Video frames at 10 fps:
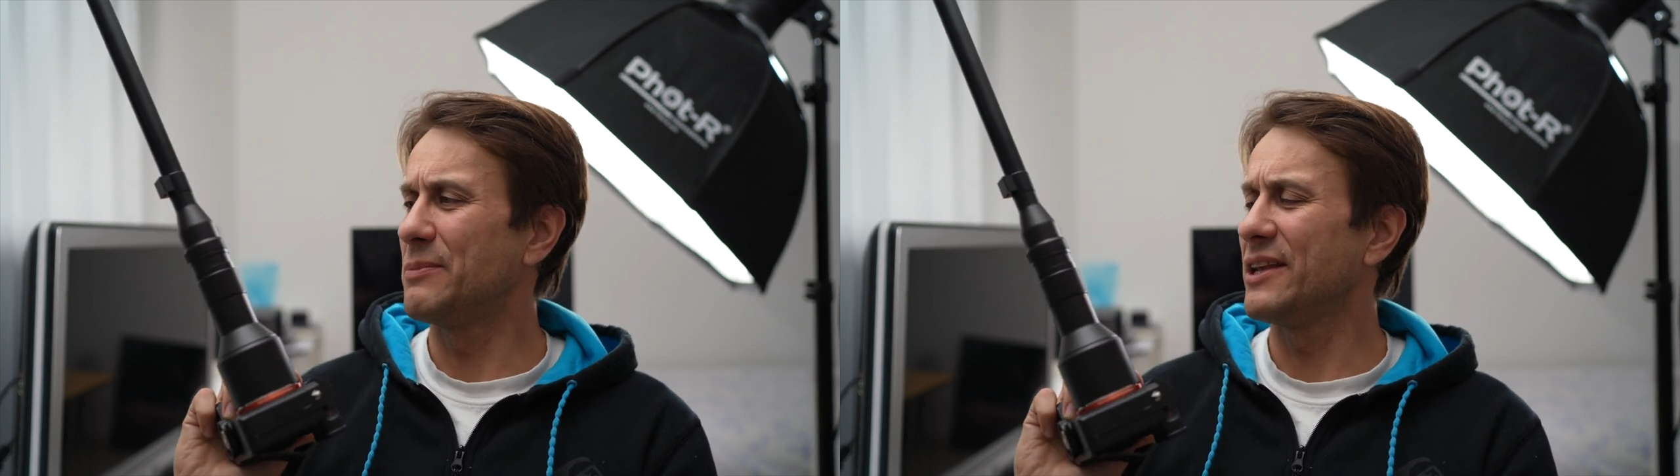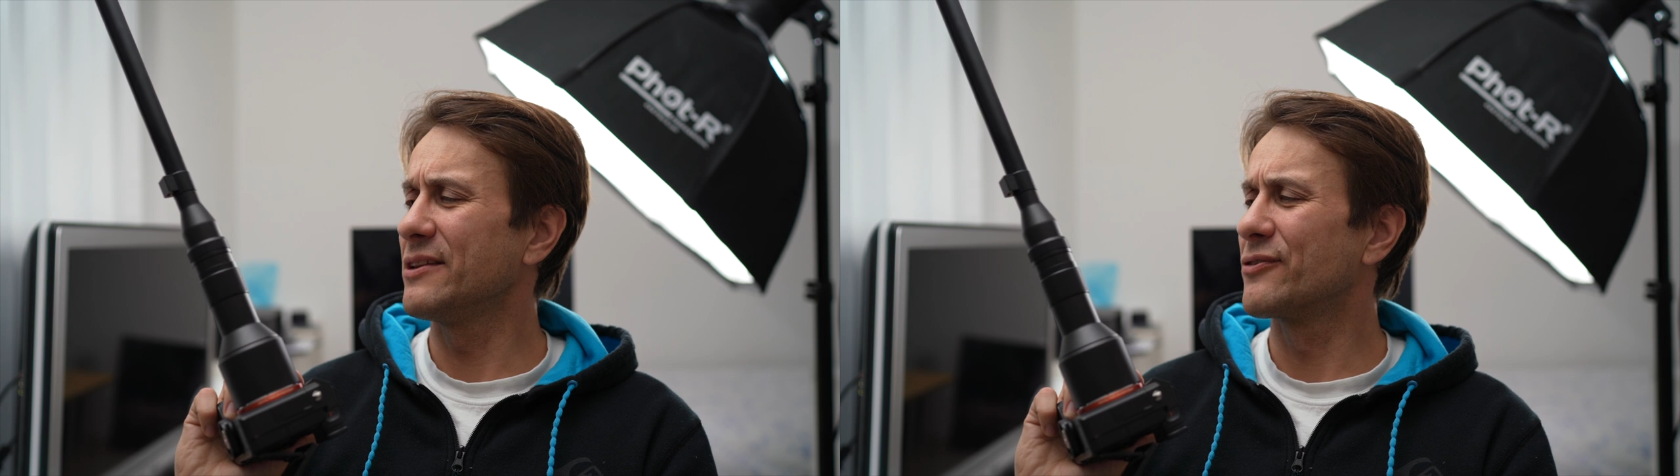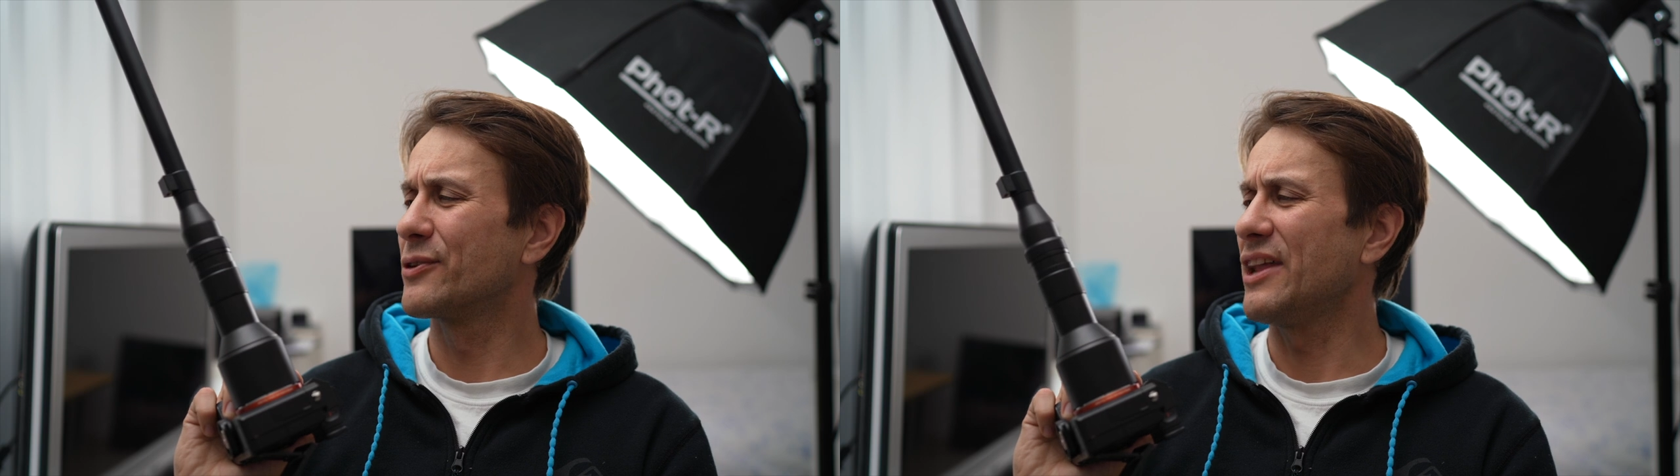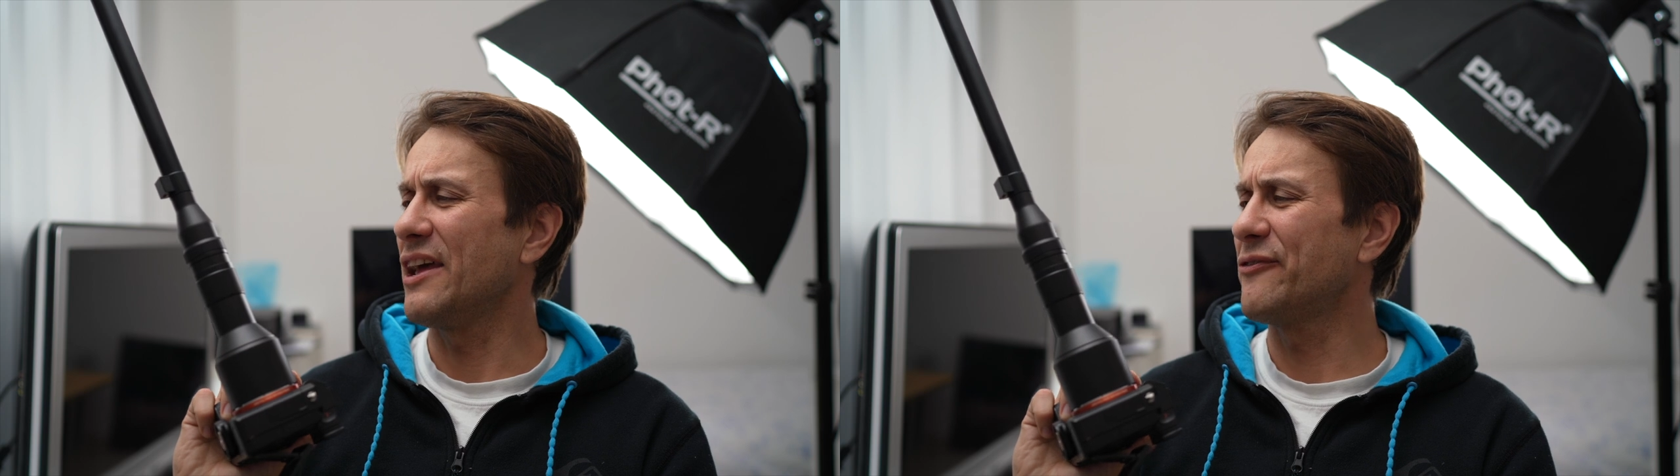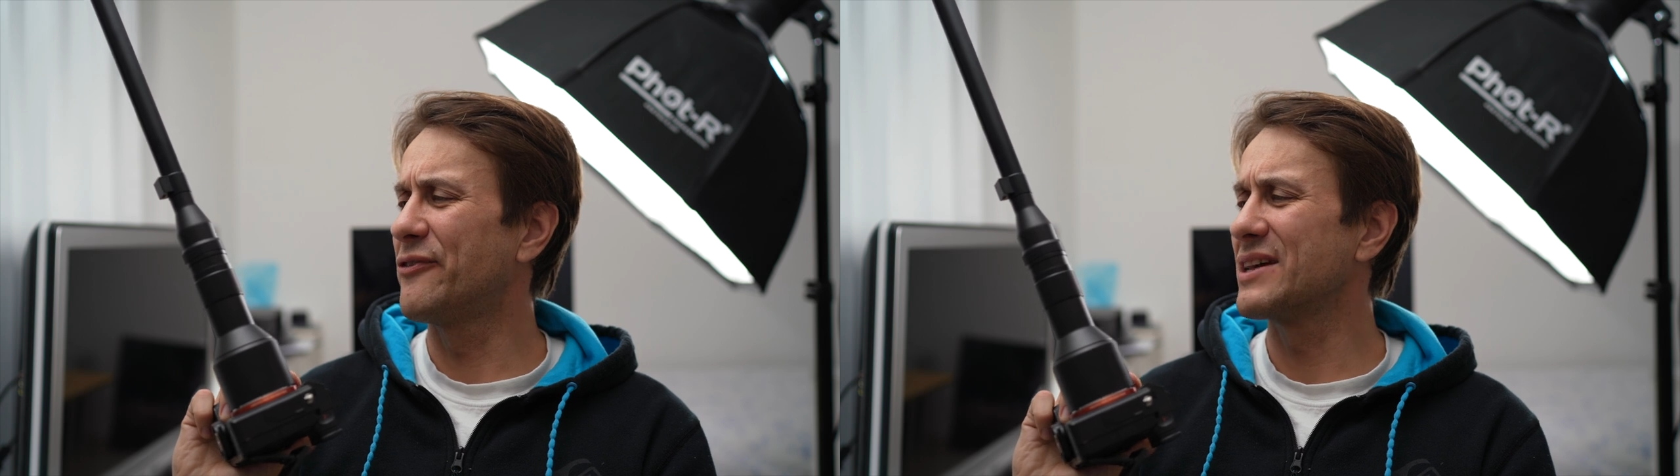Blende von
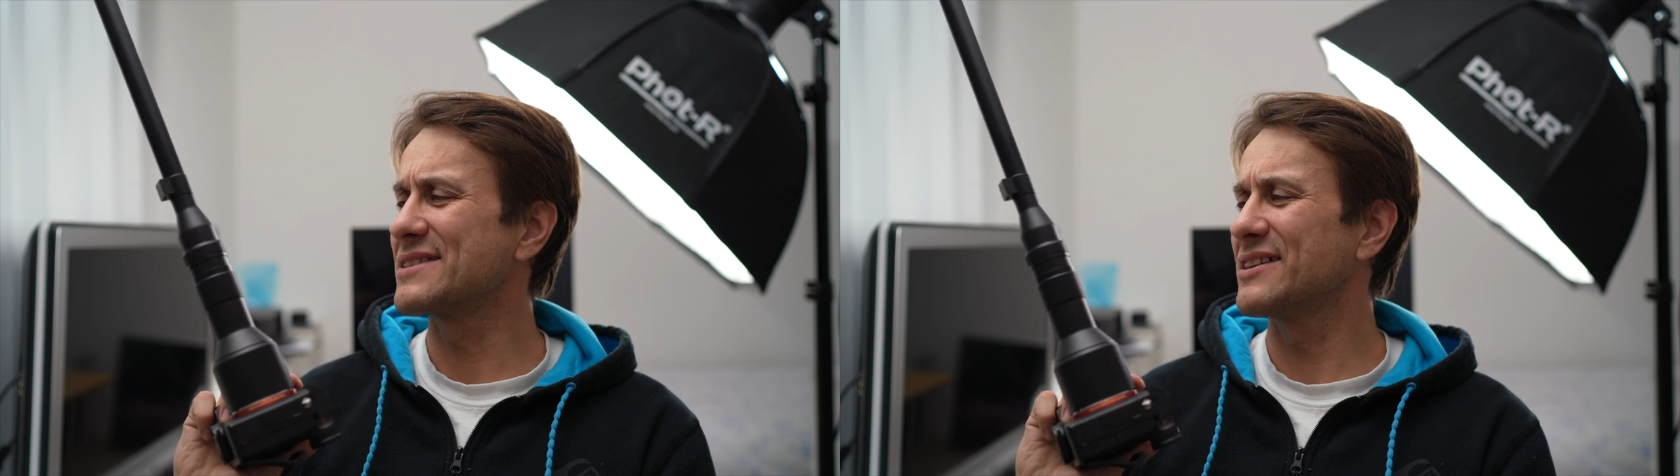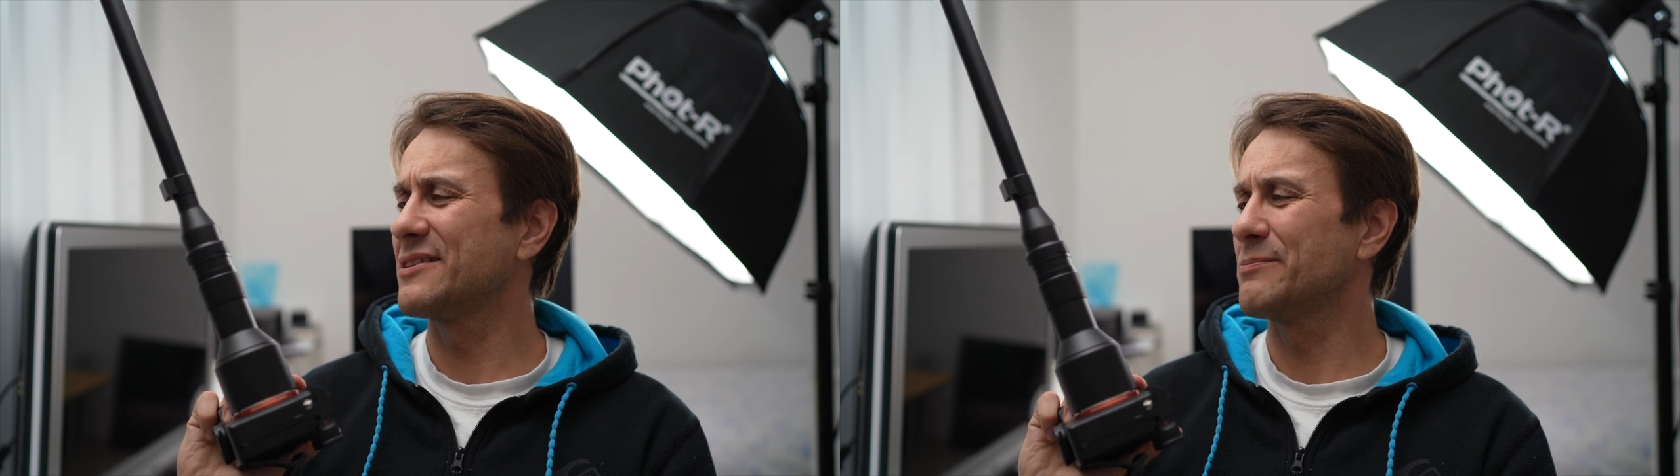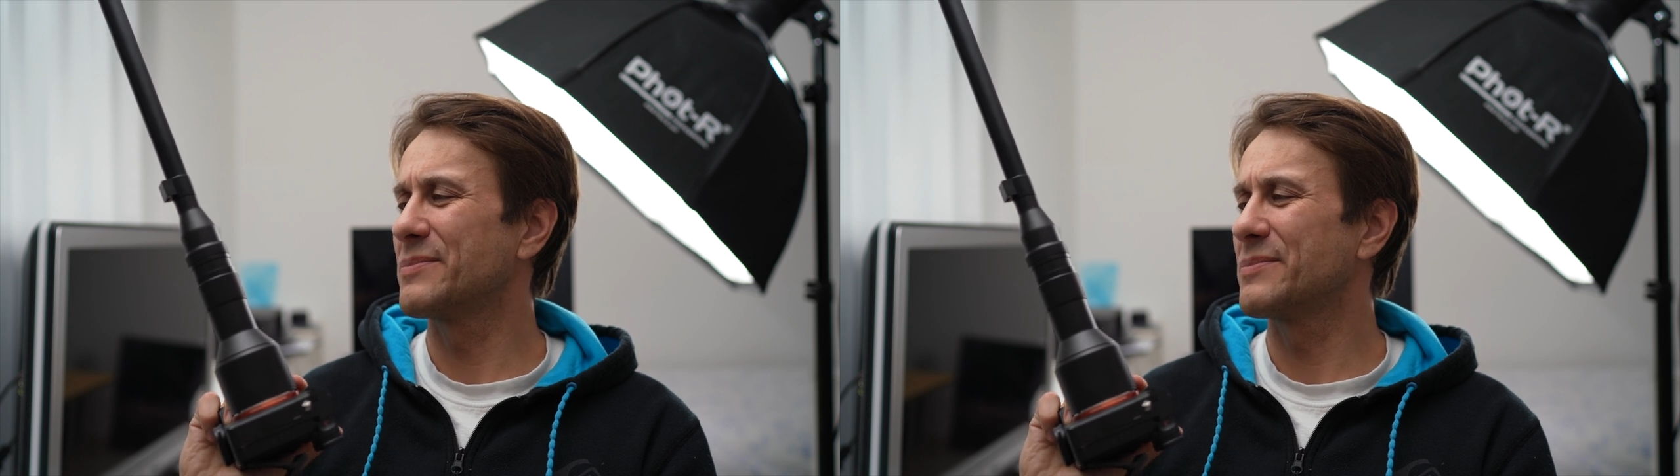F14